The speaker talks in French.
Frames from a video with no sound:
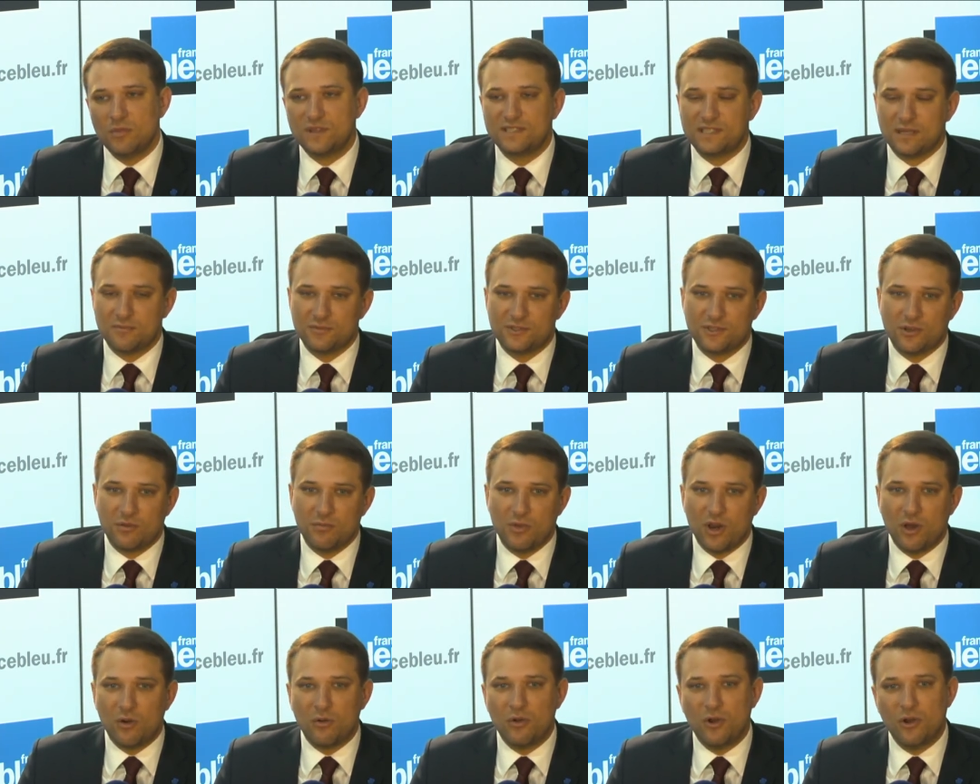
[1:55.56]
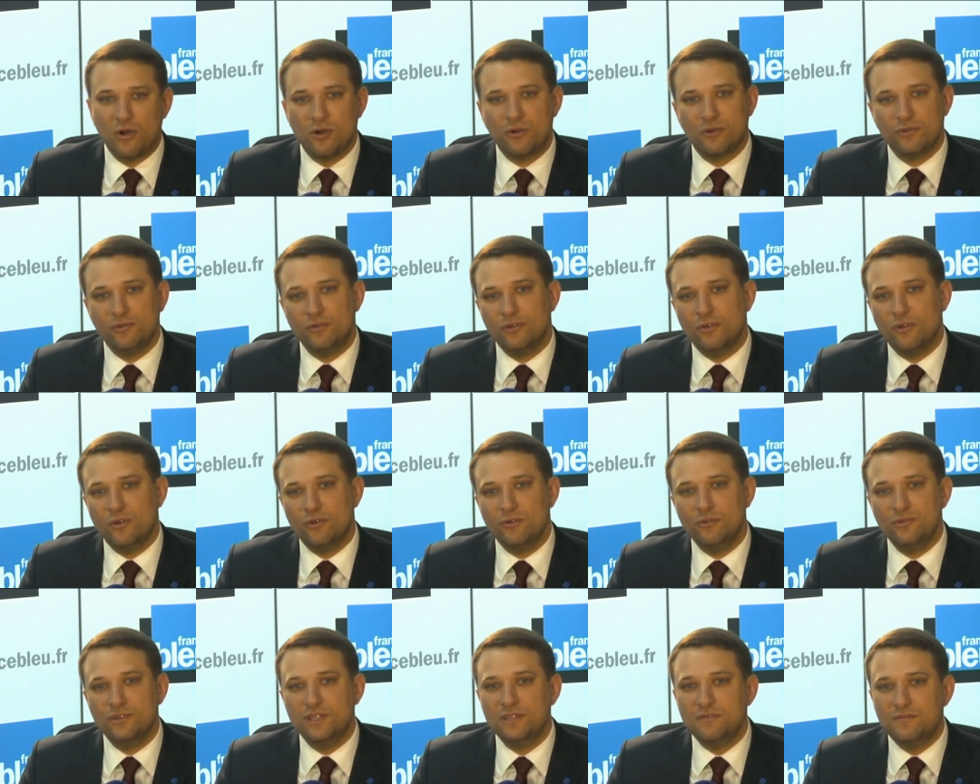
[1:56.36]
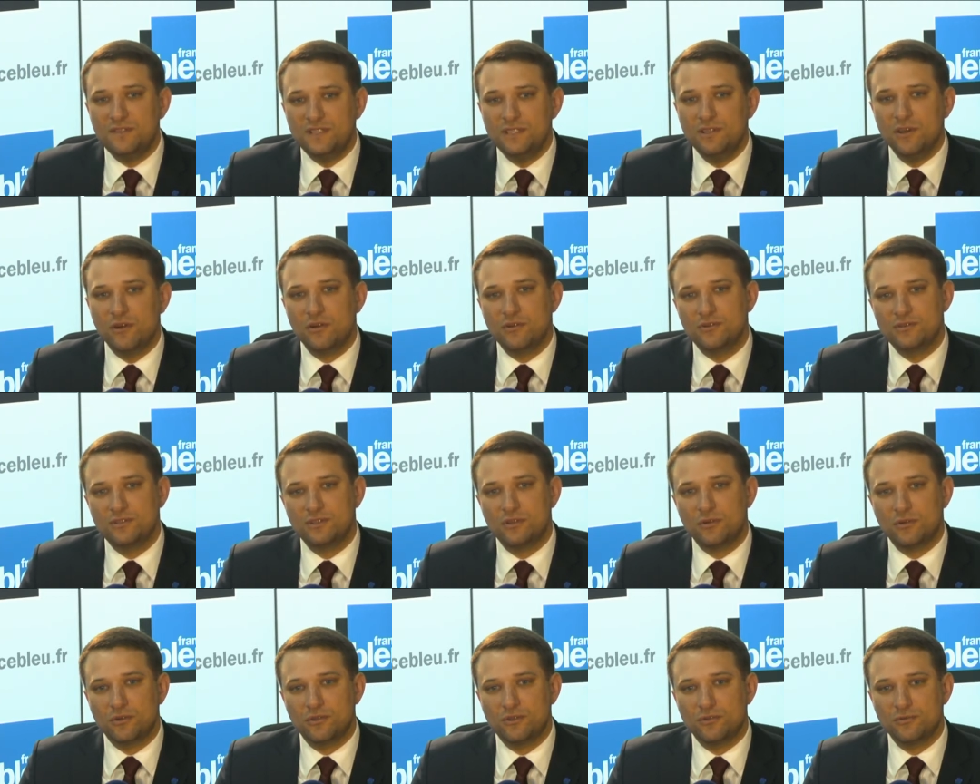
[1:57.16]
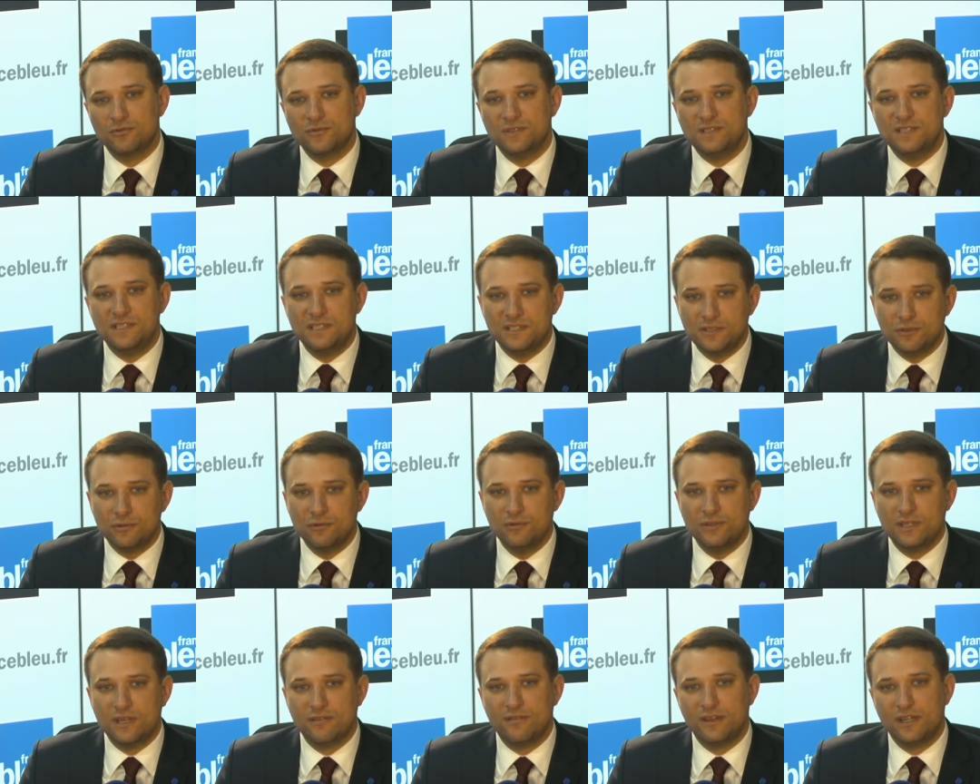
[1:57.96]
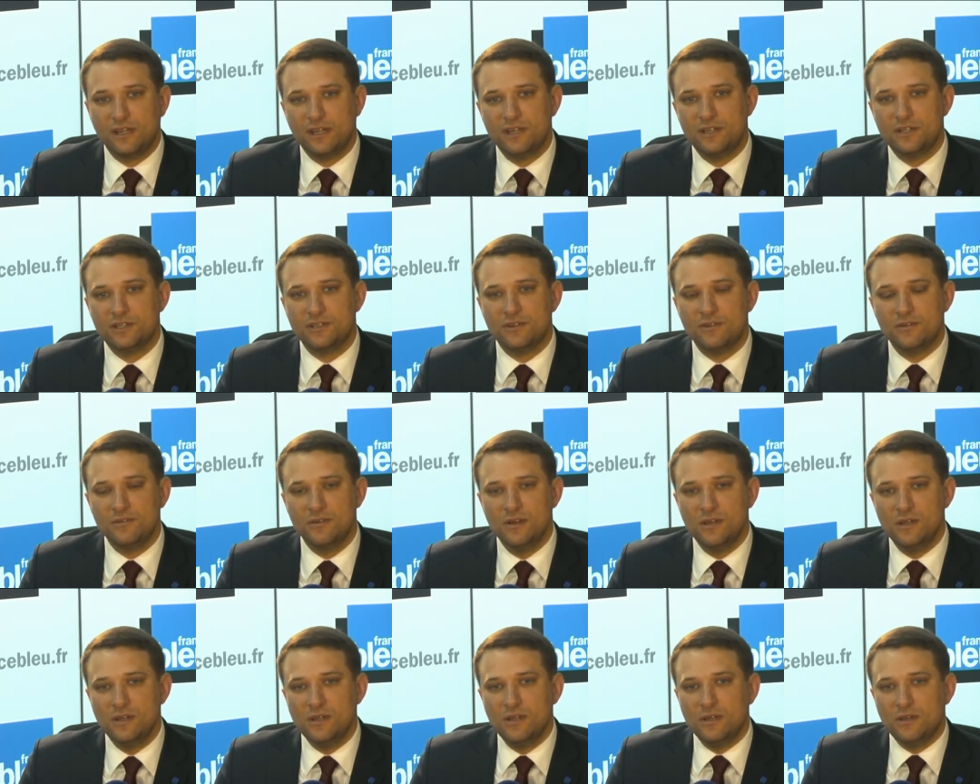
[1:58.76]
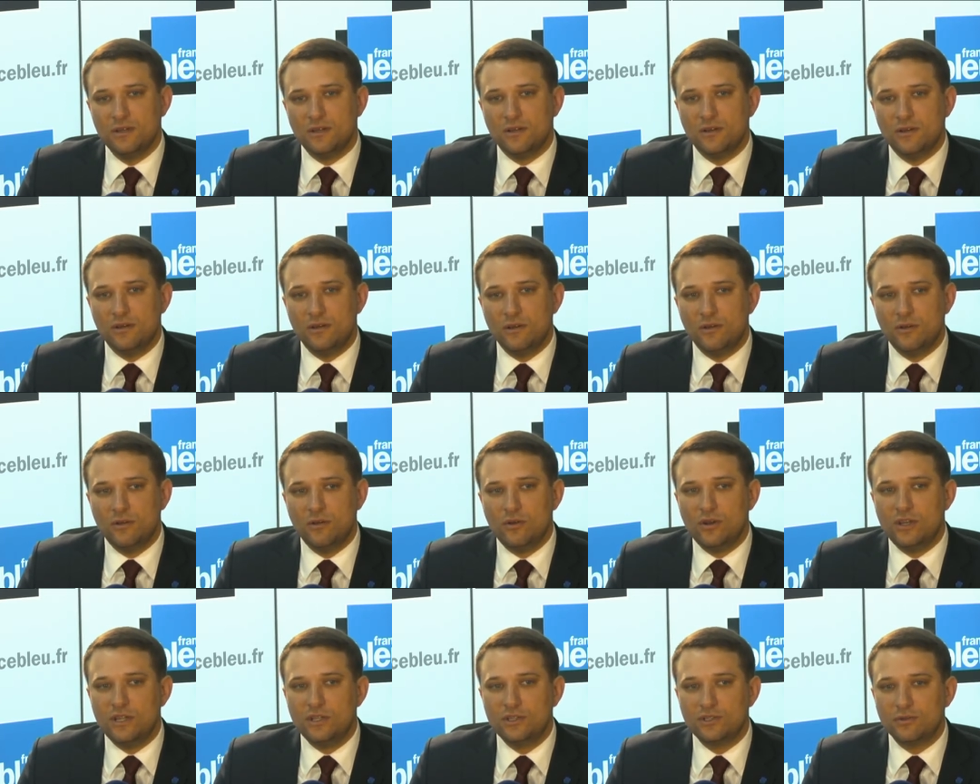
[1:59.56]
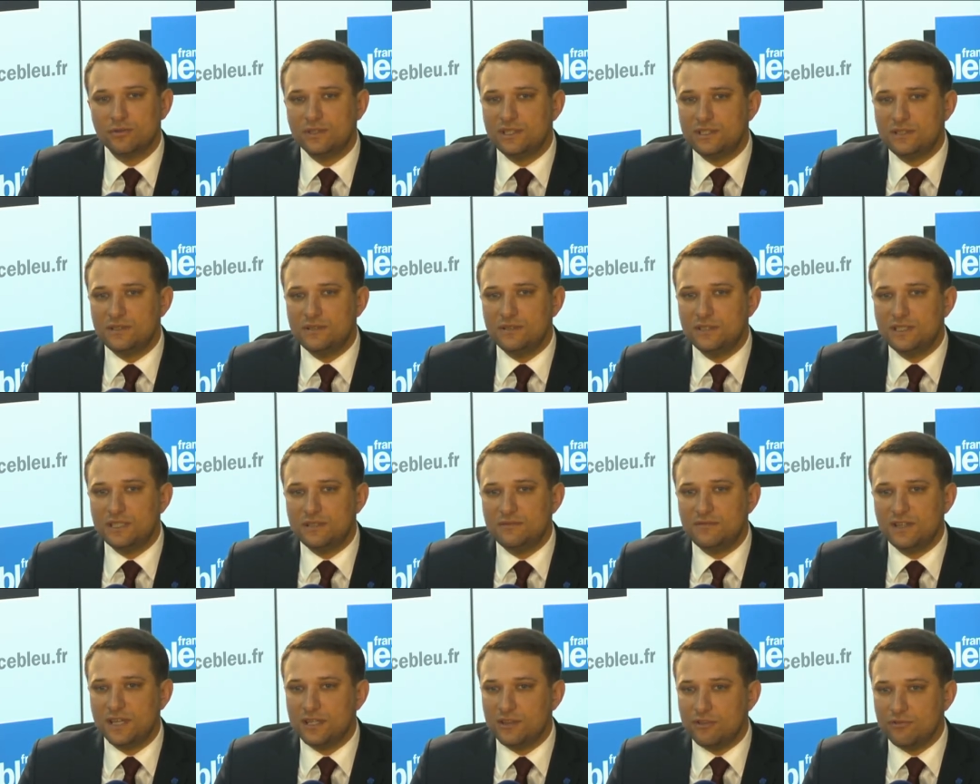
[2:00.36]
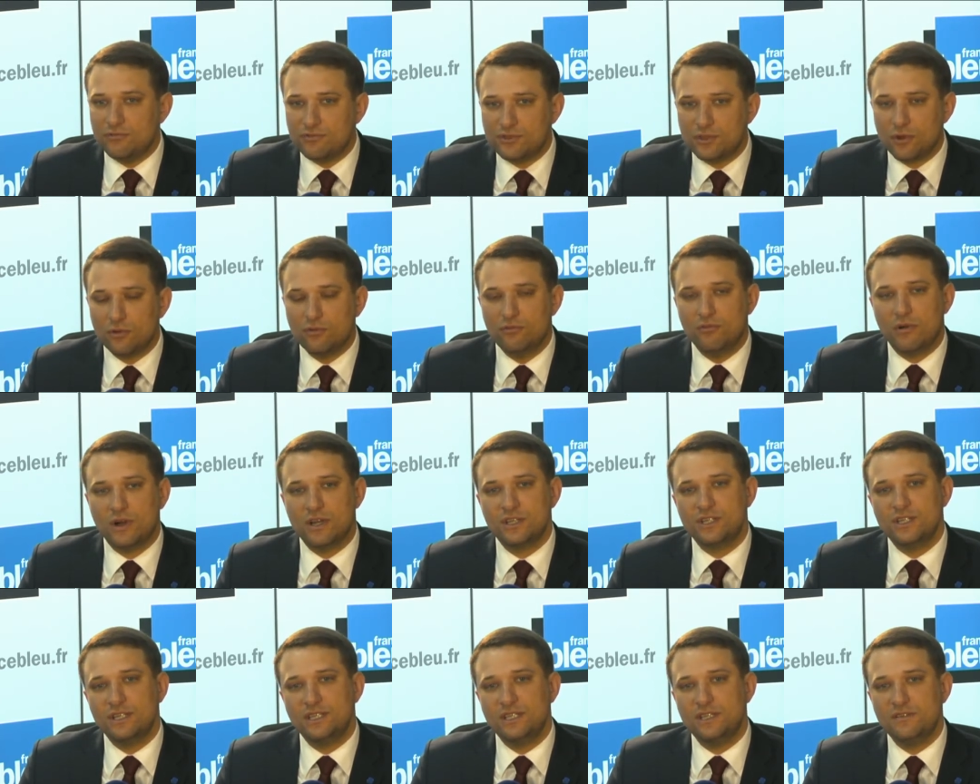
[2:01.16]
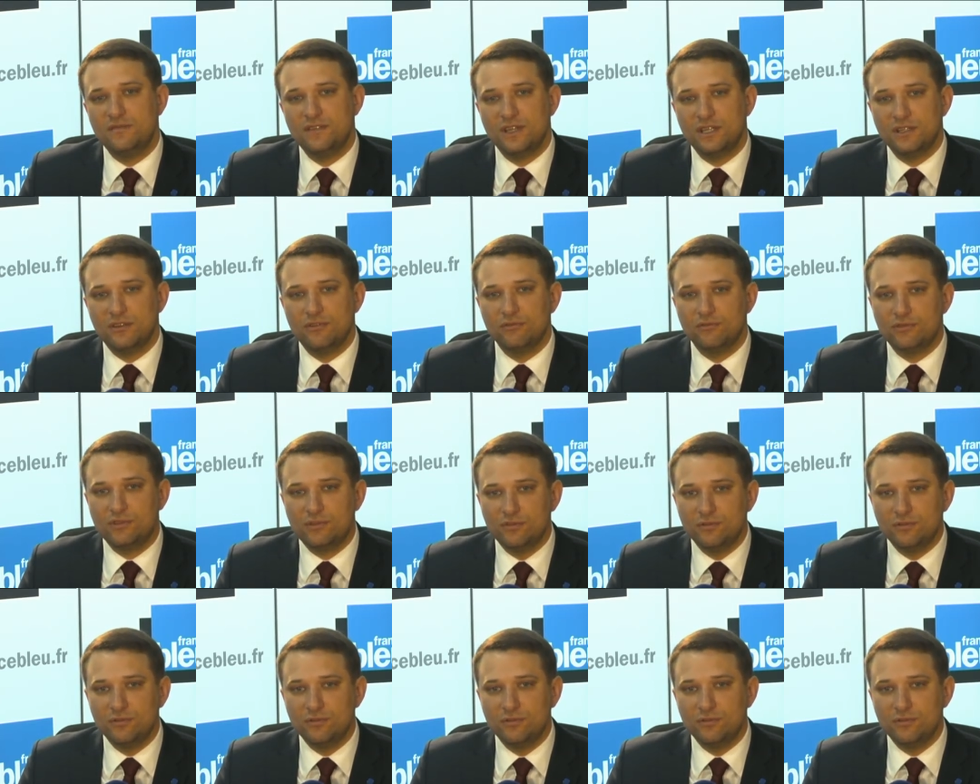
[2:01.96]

ça me semble là encore une, évidence quand on discute avec les gens, euh, les gens qui, viennent nous encourager, qui viennent nous